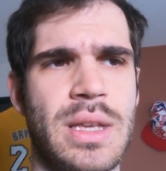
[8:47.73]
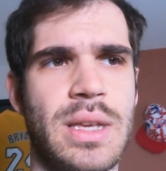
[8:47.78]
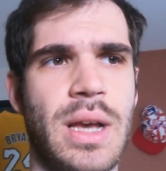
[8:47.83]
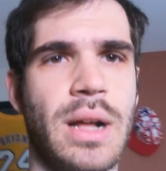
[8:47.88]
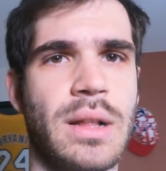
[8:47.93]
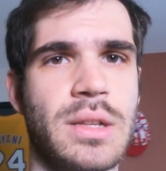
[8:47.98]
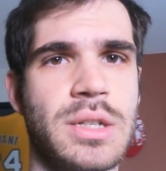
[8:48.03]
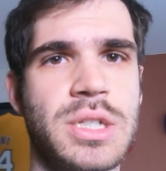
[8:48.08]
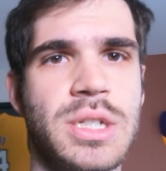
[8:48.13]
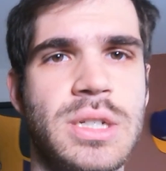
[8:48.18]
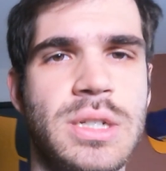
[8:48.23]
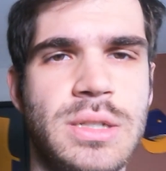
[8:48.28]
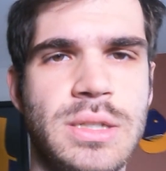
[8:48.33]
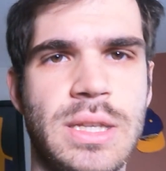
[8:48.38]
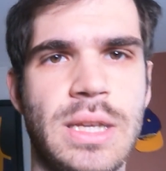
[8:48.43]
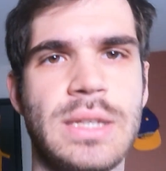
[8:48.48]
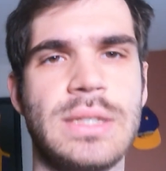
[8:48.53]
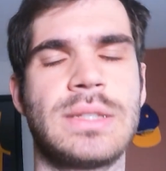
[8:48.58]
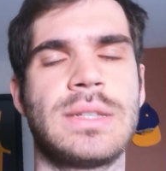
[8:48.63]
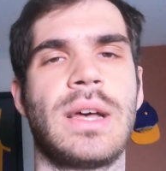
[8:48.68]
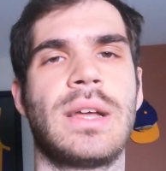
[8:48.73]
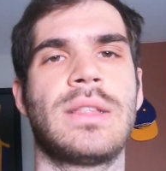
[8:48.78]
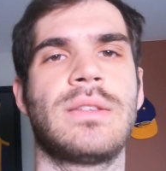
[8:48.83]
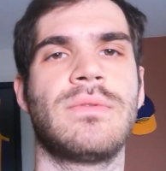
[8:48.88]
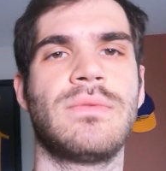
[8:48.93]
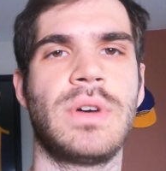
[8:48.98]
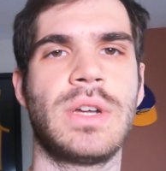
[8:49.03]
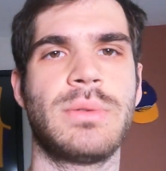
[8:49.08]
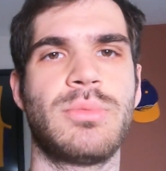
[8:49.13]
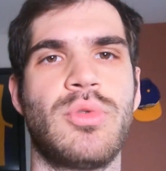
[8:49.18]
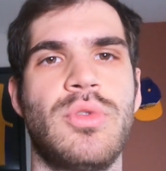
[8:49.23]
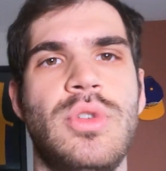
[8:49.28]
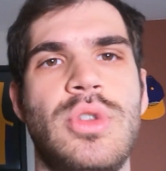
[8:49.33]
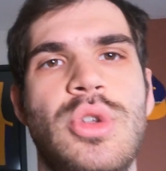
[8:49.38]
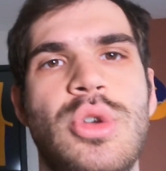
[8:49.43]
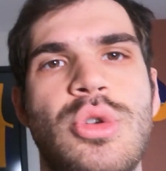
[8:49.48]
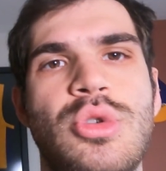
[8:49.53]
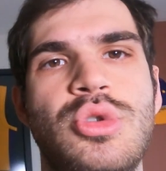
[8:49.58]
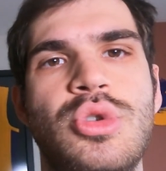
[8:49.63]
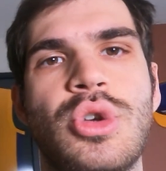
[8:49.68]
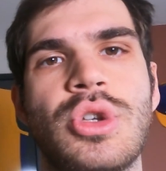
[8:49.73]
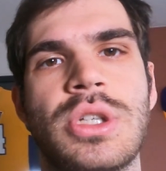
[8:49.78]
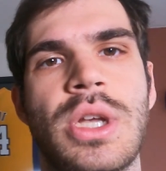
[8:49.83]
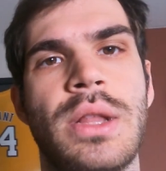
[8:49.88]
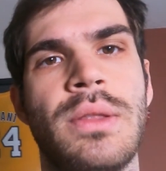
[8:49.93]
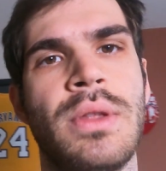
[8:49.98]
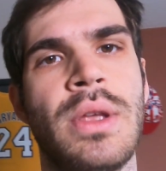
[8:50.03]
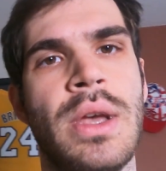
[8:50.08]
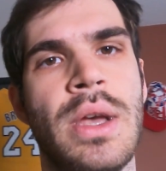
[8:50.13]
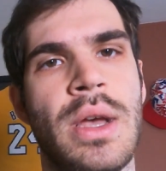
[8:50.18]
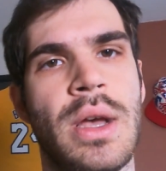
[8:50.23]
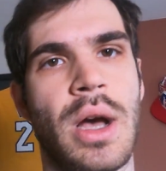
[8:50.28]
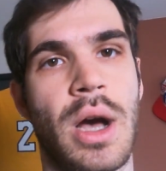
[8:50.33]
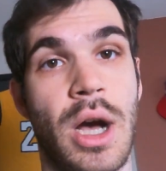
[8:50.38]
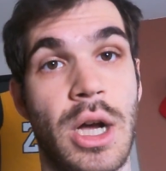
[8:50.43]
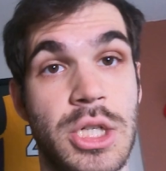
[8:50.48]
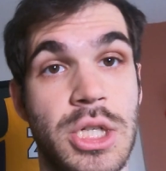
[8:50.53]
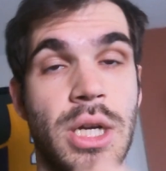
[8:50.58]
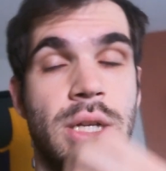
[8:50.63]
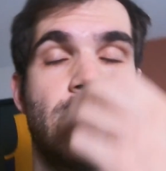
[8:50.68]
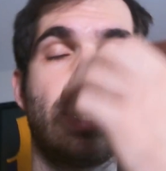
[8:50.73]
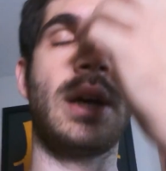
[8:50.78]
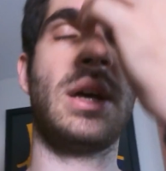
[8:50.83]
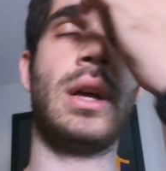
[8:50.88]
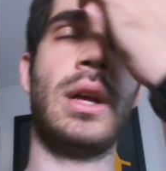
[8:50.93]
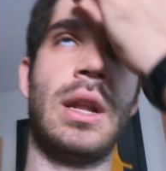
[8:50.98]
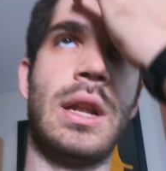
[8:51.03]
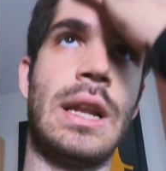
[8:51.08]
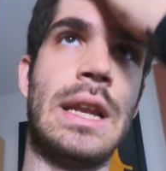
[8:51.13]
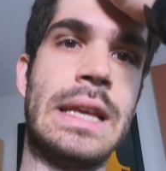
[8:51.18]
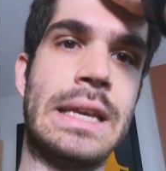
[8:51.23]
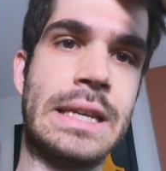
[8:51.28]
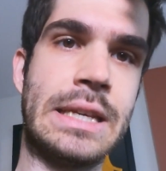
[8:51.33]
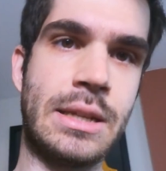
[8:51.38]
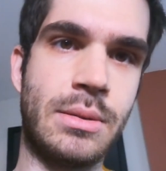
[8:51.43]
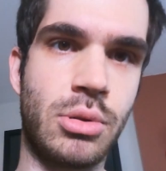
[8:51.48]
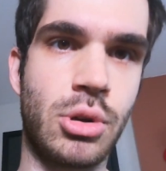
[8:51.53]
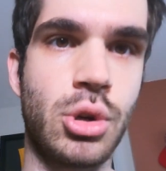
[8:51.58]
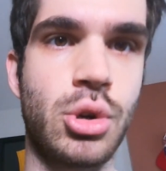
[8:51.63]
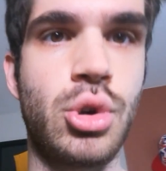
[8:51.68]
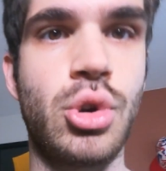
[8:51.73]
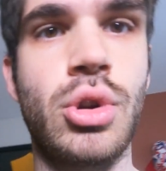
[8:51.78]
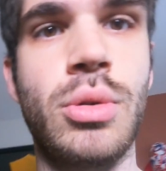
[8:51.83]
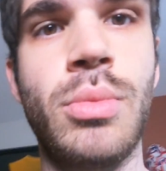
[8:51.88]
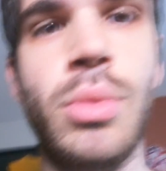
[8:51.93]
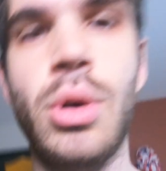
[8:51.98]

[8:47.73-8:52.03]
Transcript: Yaklaşık 48 saatim var. Bu videoyu izliyorsan aşağıda linkini bırakıyorum.